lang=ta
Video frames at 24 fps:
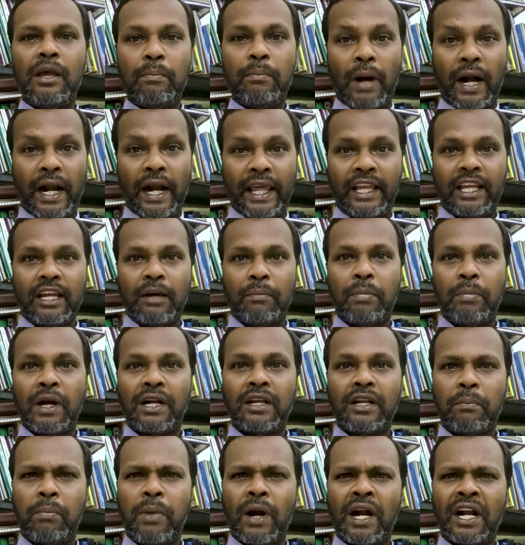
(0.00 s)

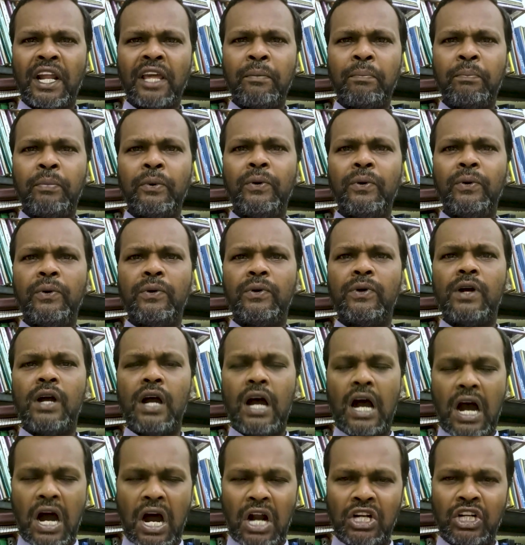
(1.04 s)
படைக்கப்பட்ட படைப்பு
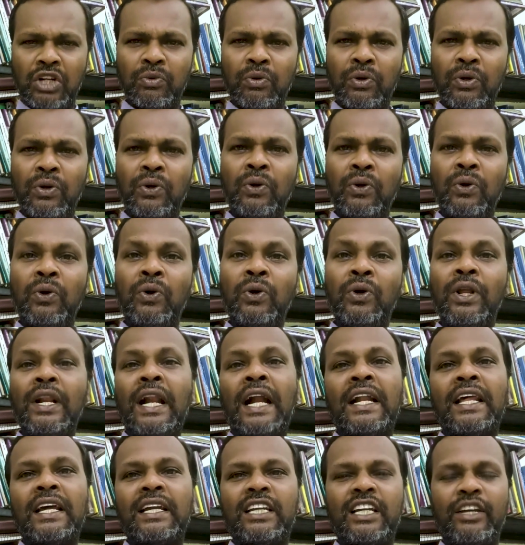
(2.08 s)
ஆண்டவரோடு
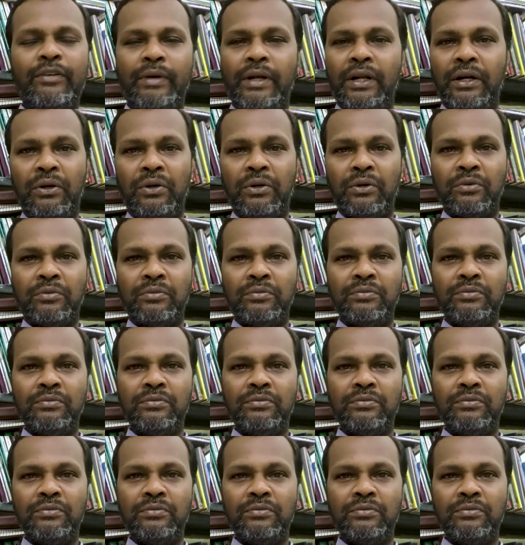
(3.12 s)
நடக்க வேண்டும்